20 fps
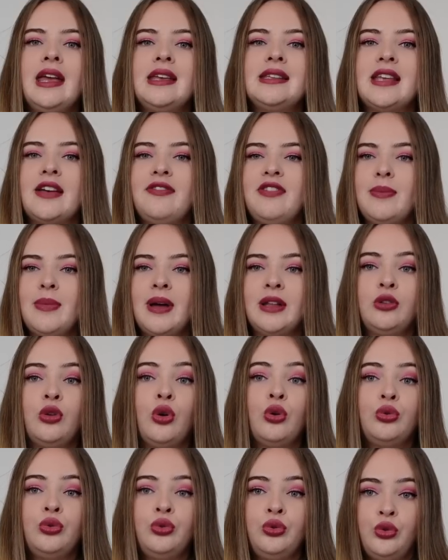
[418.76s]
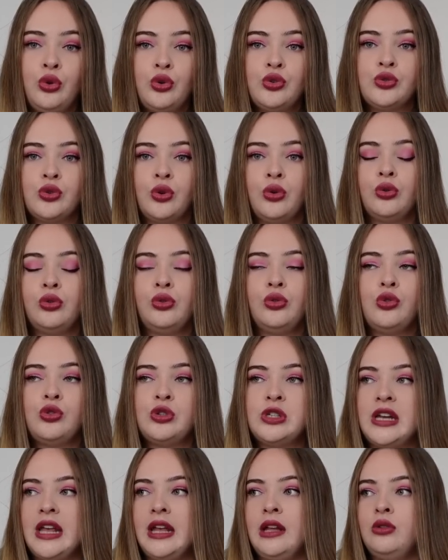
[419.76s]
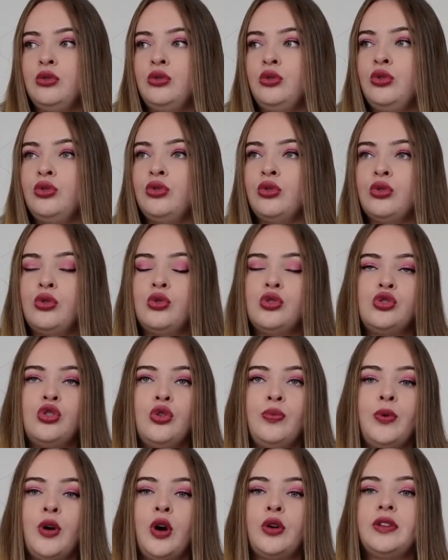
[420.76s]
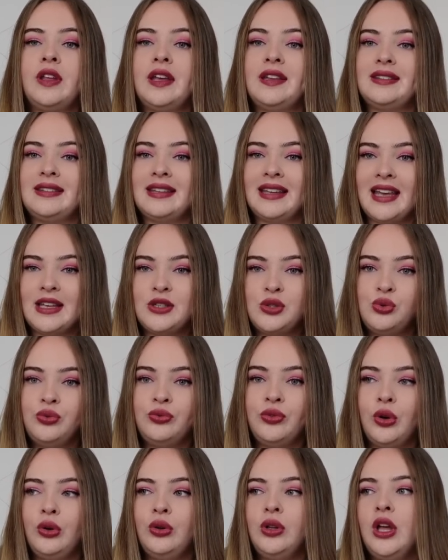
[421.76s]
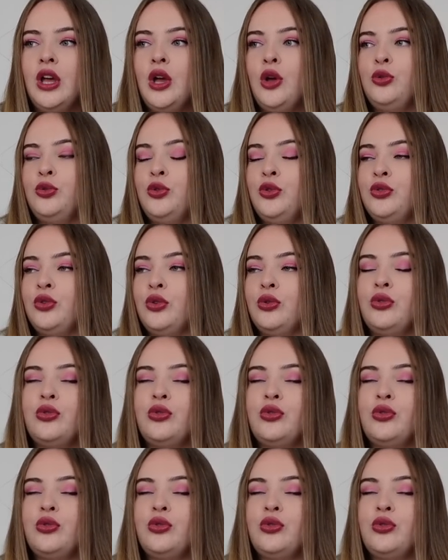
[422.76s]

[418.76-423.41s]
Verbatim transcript: ça fait maintenant deux ans que je l'ai, deux ans que je le porte très souvent, deux ans